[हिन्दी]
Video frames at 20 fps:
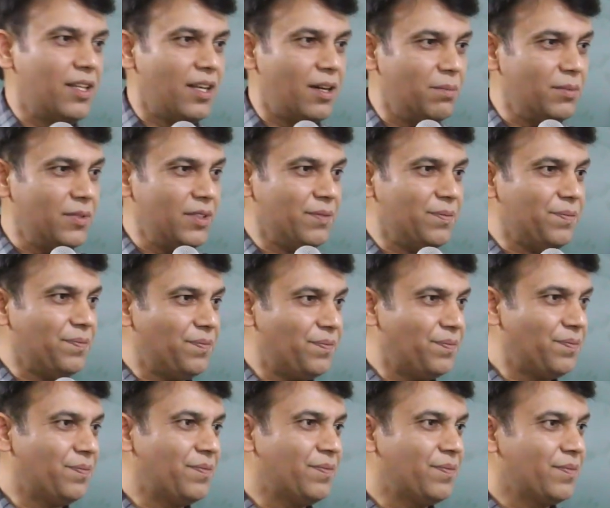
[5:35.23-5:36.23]

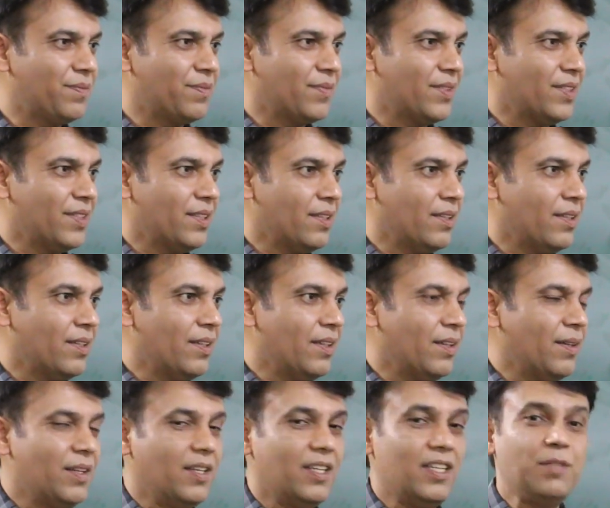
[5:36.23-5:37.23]

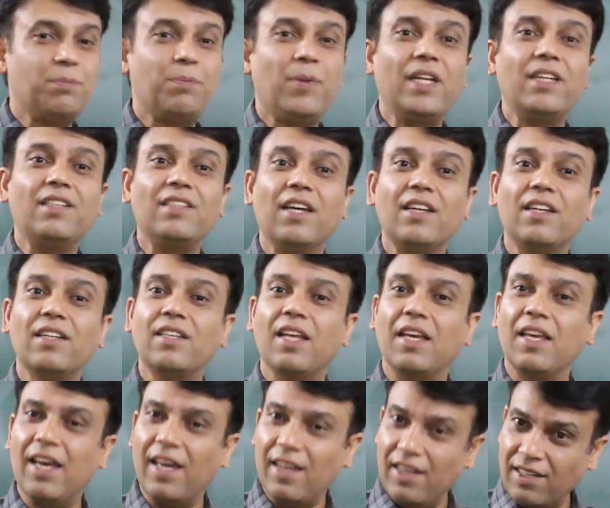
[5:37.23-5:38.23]
धर्म इस परीक्षा की
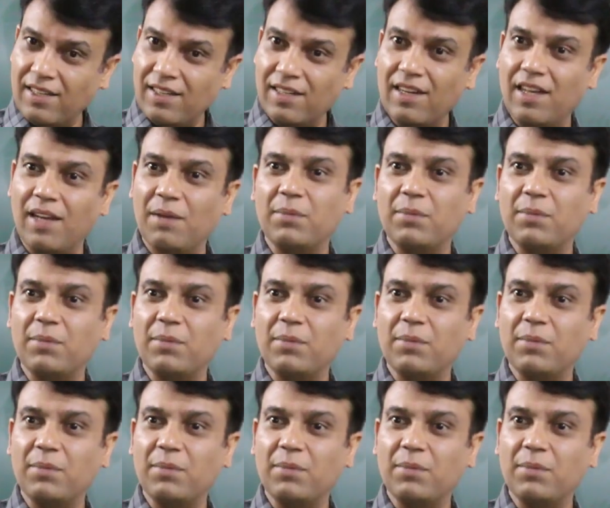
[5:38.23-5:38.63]
तैयारी करना